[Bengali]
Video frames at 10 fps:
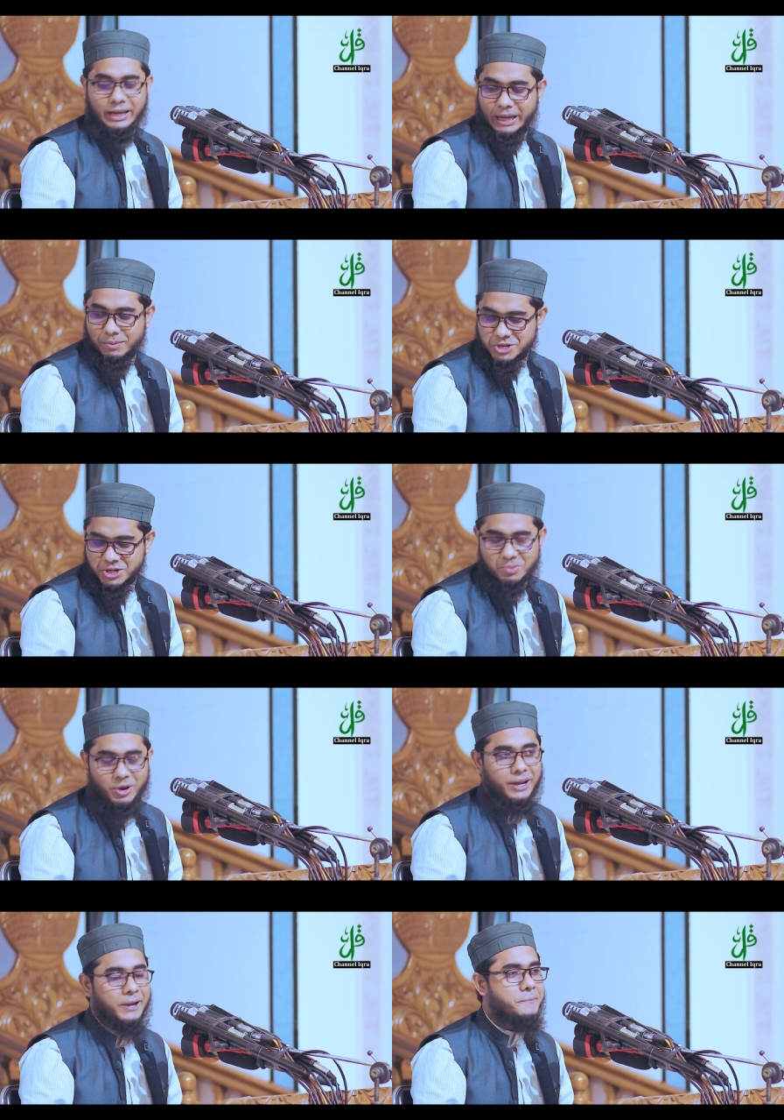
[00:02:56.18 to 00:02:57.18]
এমন
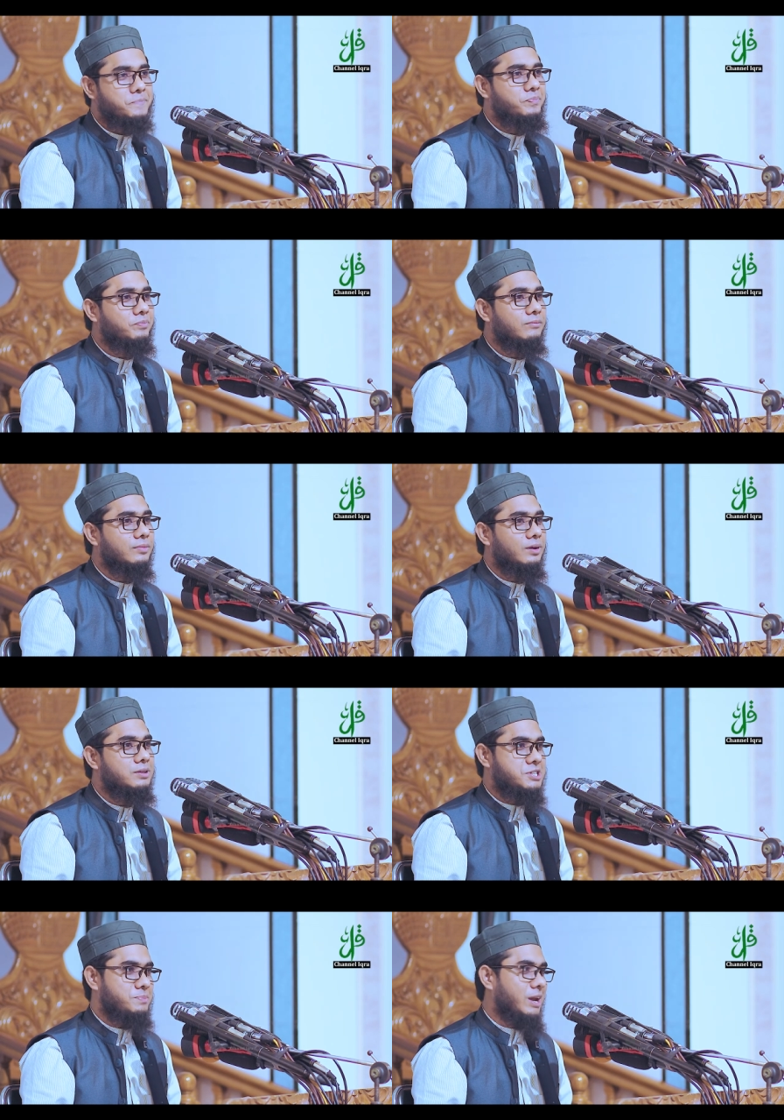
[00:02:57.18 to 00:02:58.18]
সময়ে
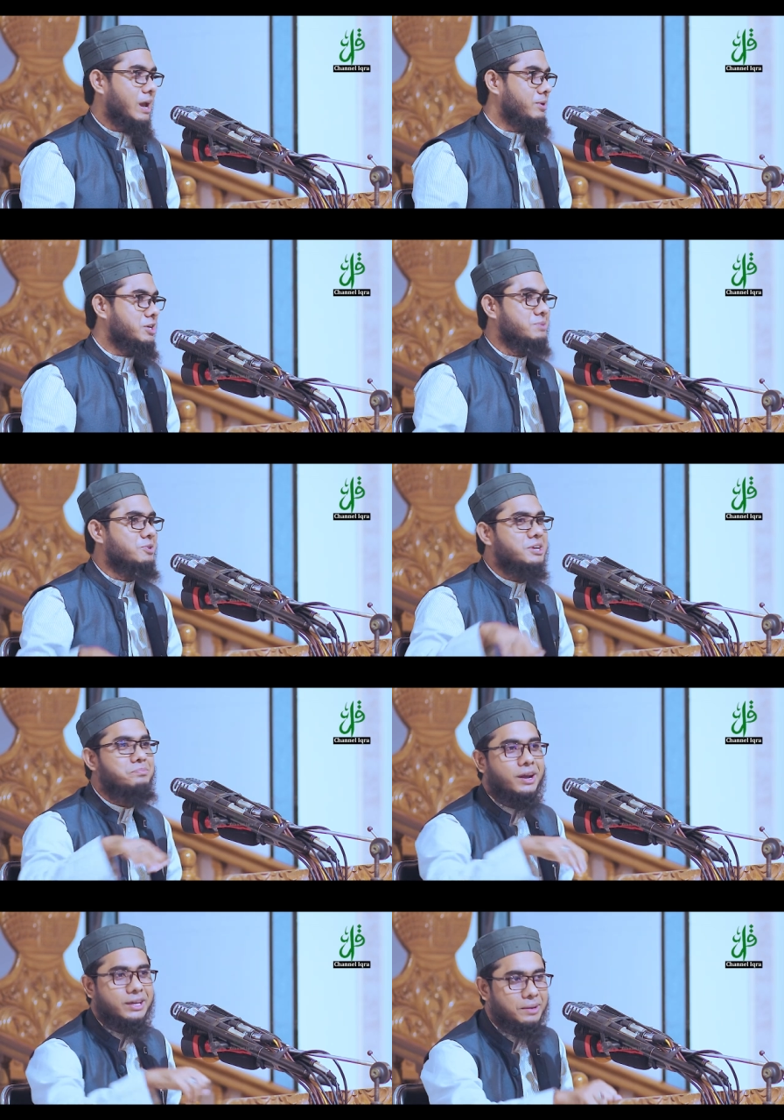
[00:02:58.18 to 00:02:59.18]
জিবরিল আমিন এসে বলছেন
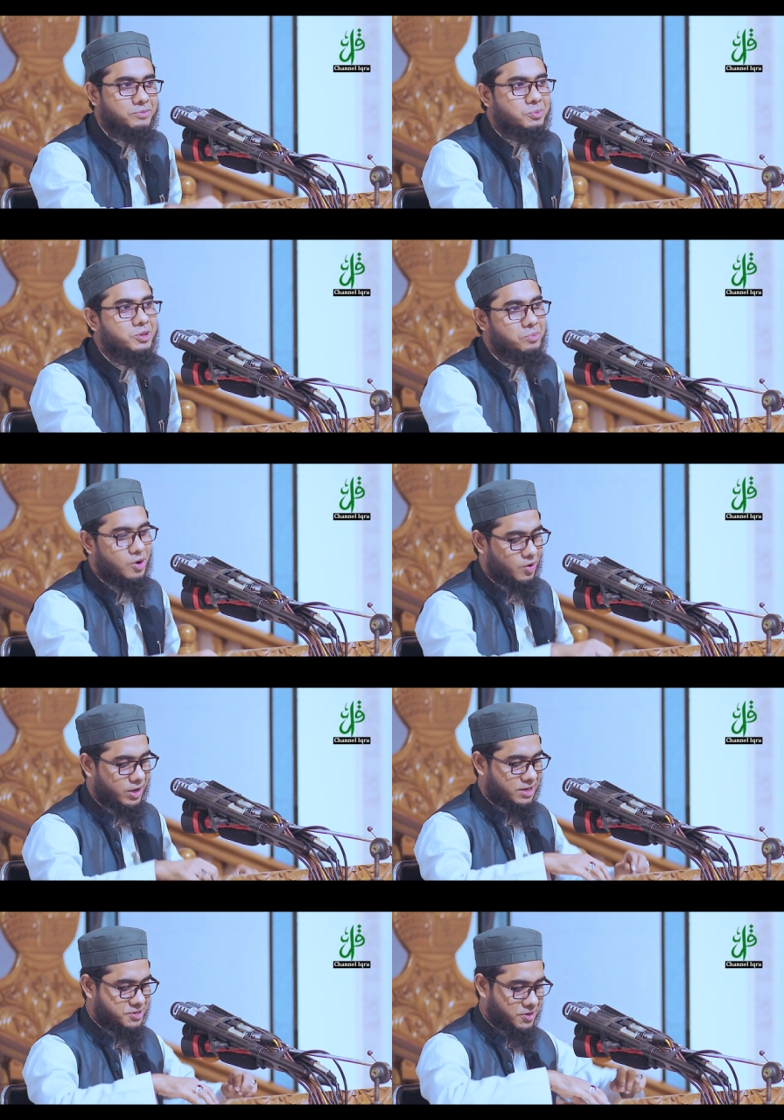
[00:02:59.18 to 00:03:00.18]
মারিয়াম তুমি তো বড়
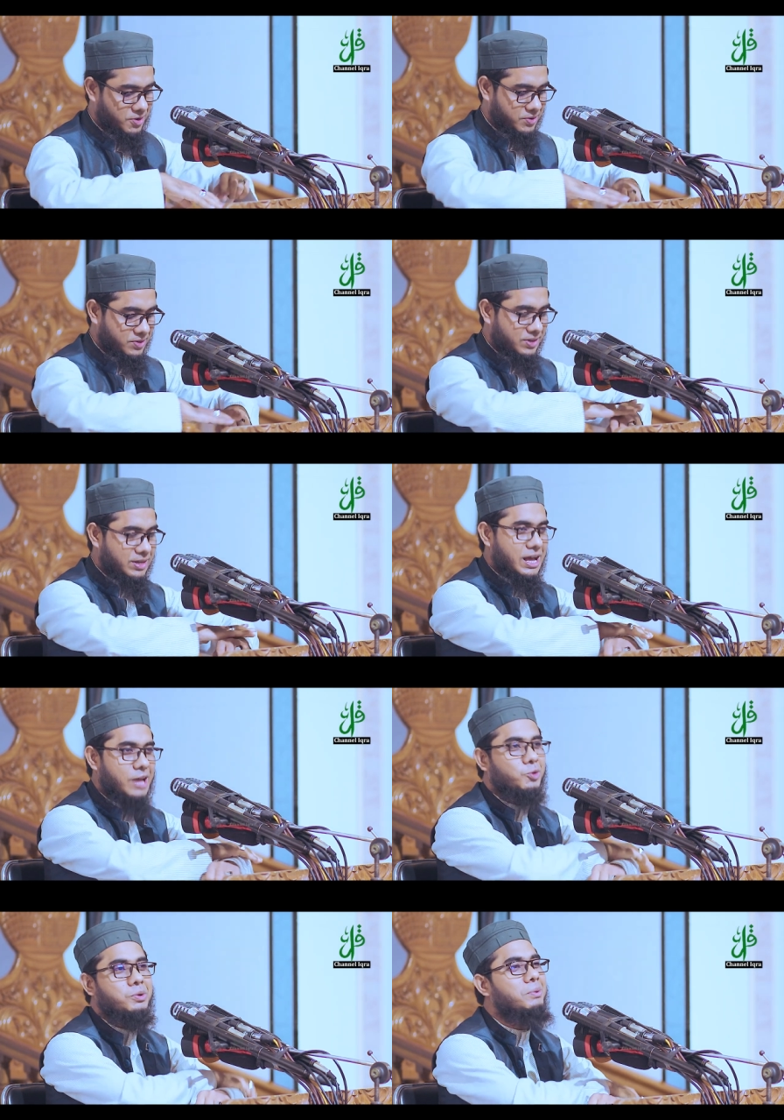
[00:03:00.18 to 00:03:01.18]
হয়ে গেছো
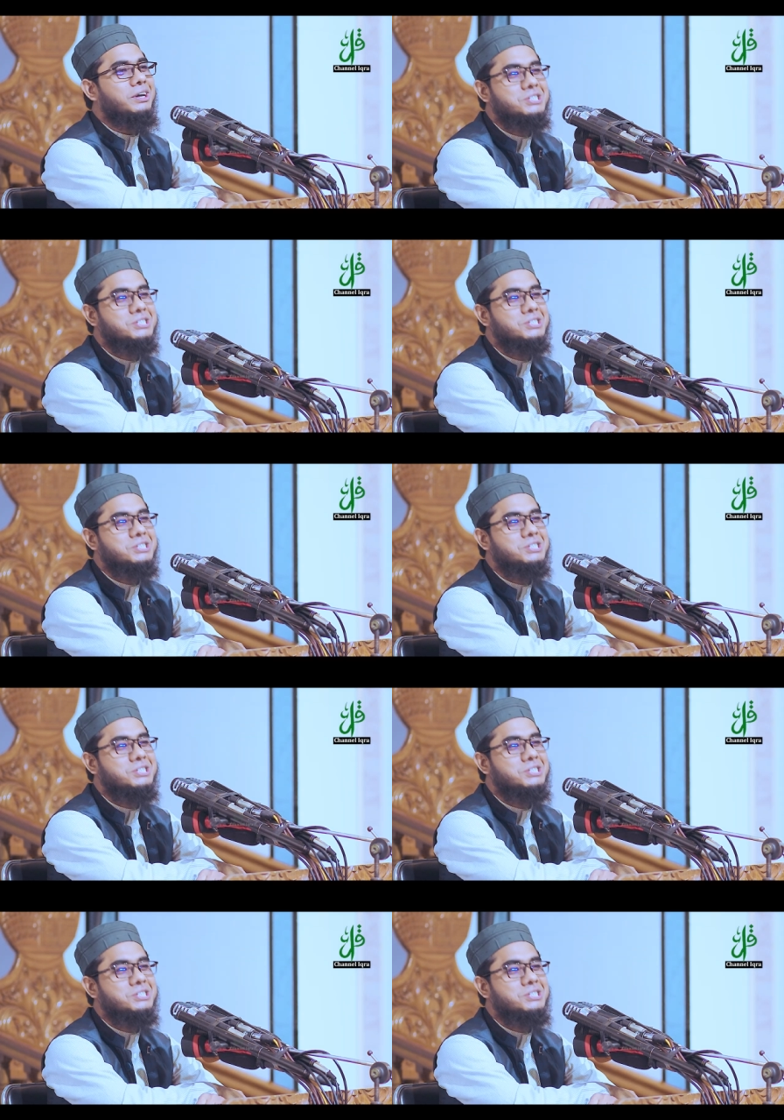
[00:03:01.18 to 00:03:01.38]
তুমি আমাকে